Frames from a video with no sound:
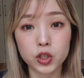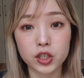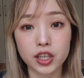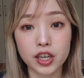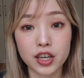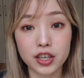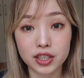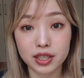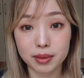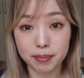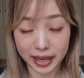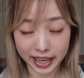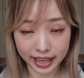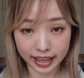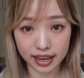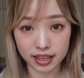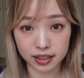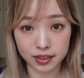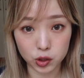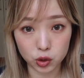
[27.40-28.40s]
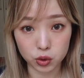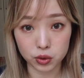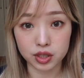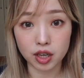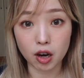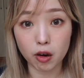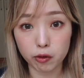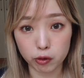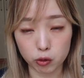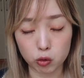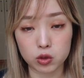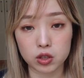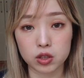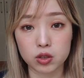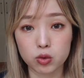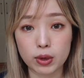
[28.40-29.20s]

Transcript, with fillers: 质呢是敏感的酒糟肤质，